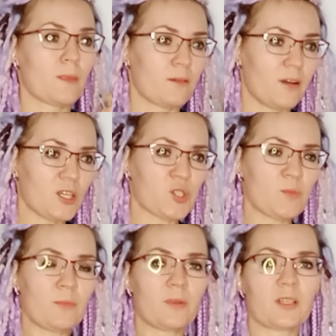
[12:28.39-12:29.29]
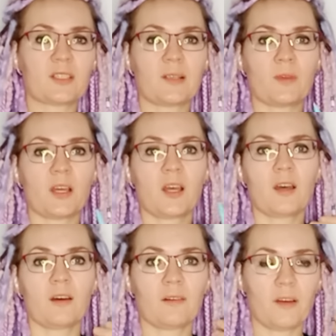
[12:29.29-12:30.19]
вашими мыслями,
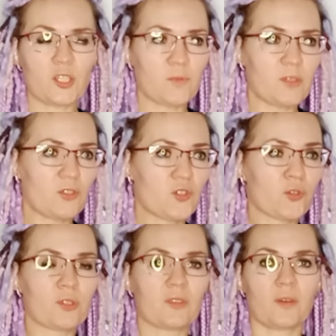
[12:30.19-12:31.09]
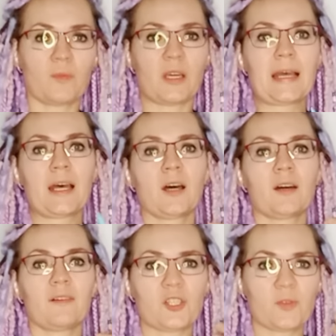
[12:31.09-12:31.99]
э, вашими чувствами,
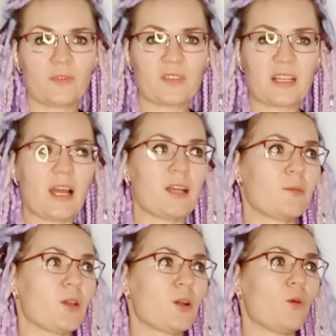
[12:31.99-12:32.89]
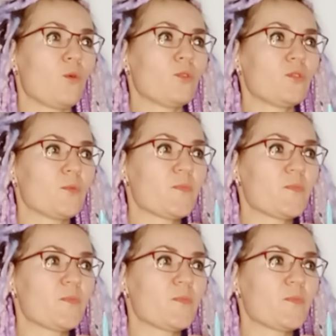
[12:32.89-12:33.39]
вашими взглядами. Он